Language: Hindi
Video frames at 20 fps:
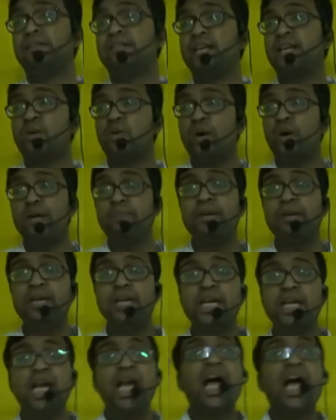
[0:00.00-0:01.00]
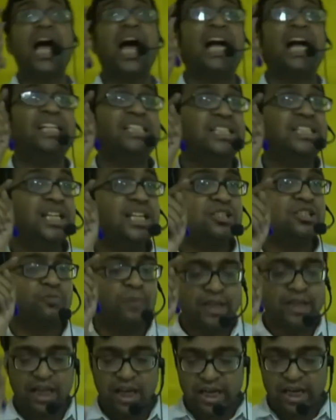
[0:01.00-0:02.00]
से कोई भी
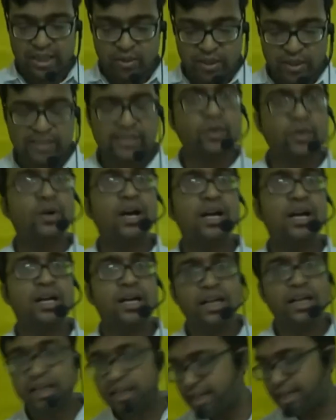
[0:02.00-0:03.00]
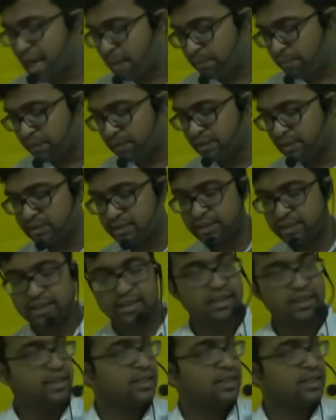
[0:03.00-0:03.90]
एडजस्टमेंट करना है तो किससे होगा कैपिटल से